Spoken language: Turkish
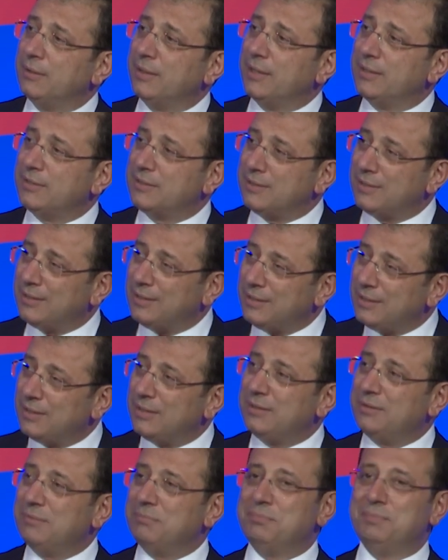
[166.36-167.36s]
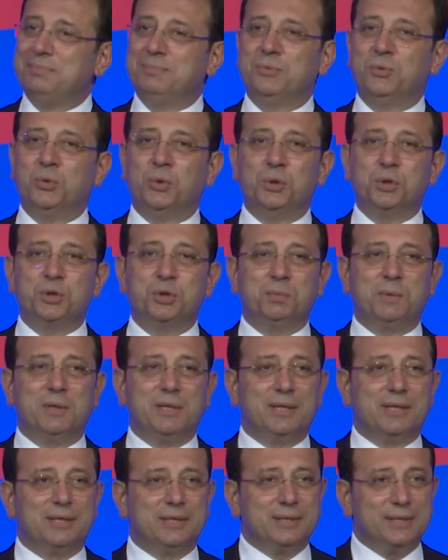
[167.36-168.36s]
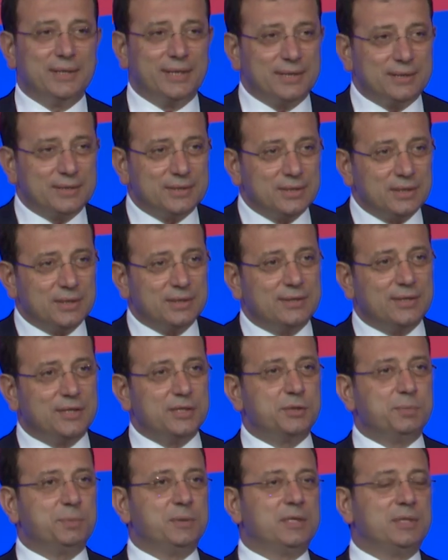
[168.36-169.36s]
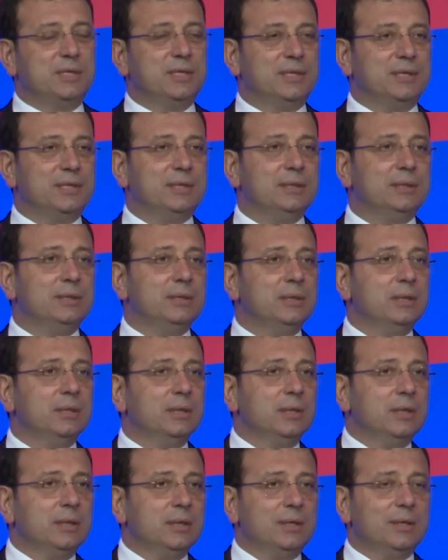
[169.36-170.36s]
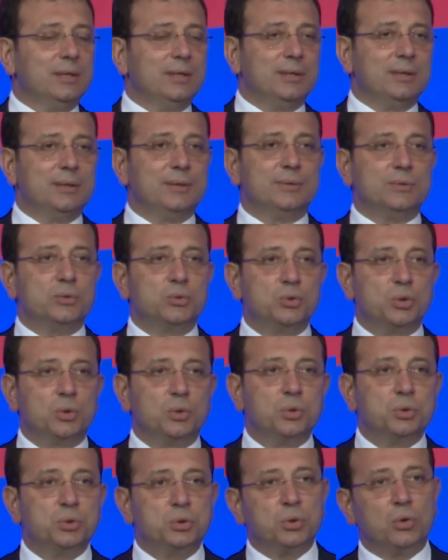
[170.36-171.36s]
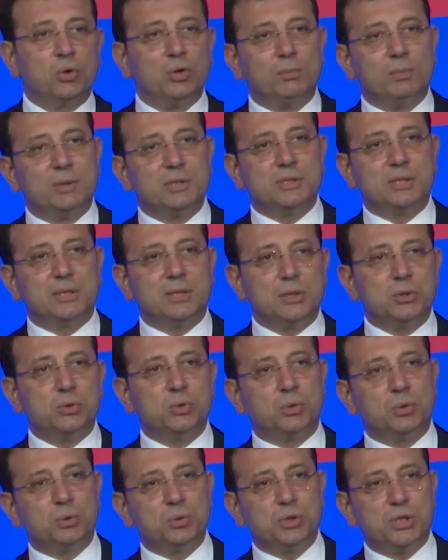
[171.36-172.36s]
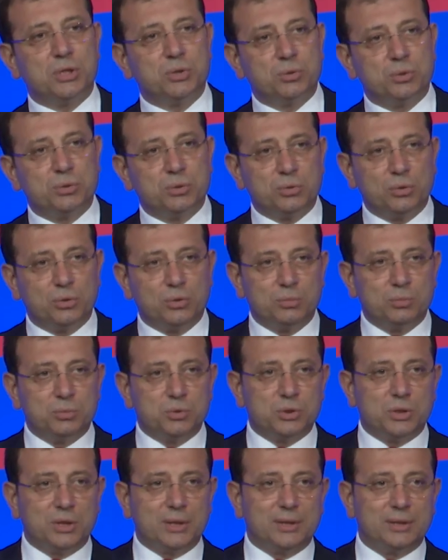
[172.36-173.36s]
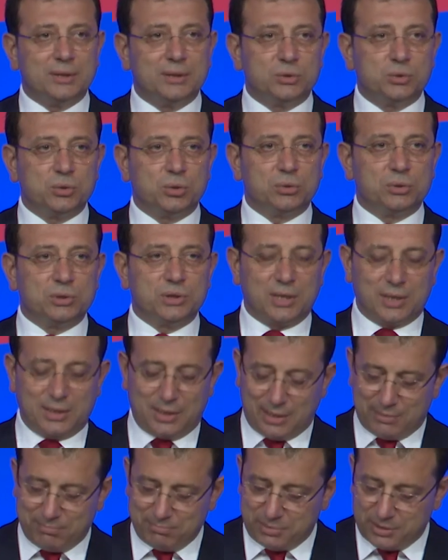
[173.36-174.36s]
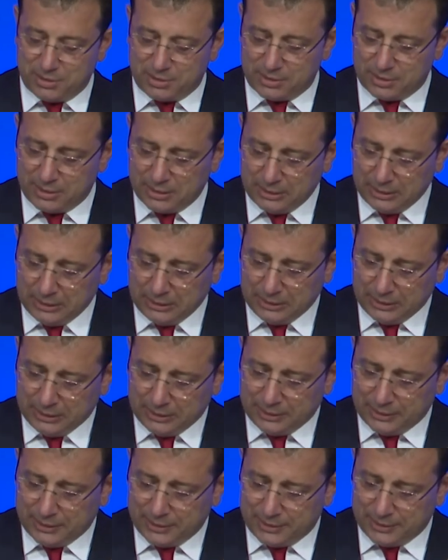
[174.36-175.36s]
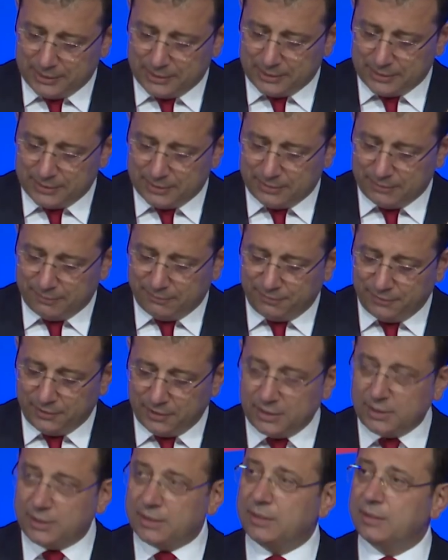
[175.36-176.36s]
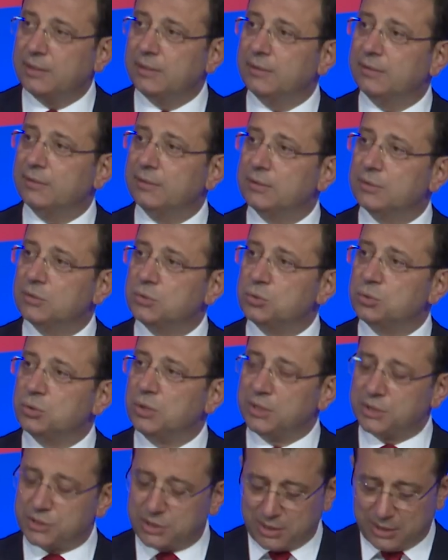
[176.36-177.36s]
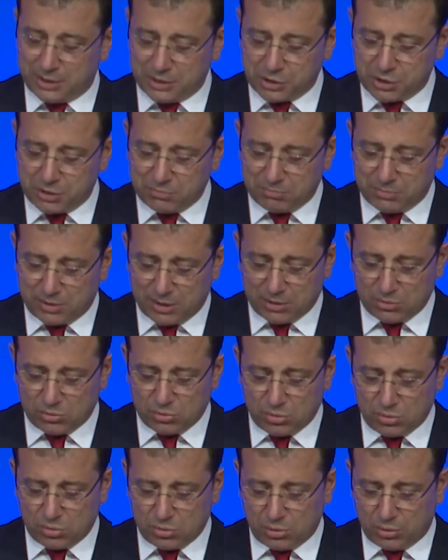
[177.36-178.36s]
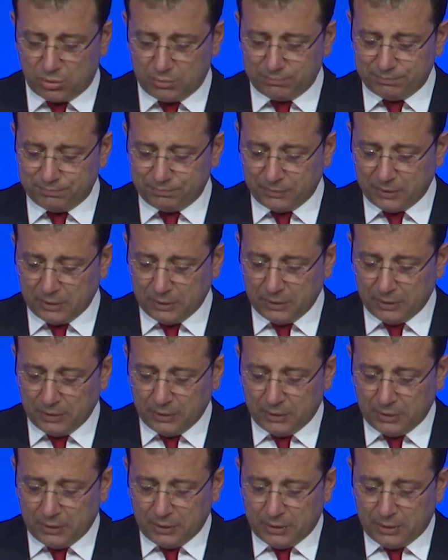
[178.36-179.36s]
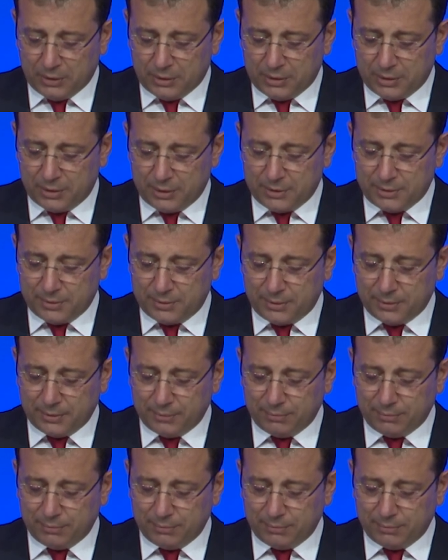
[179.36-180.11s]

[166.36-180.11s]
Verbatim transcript: etkili konuşmaların, etkili tespitlerin e, sonuç olmasa da sonuca dönük önümüze çok sağlam bir e, veri sunacağını şimdiden görüyorum. E,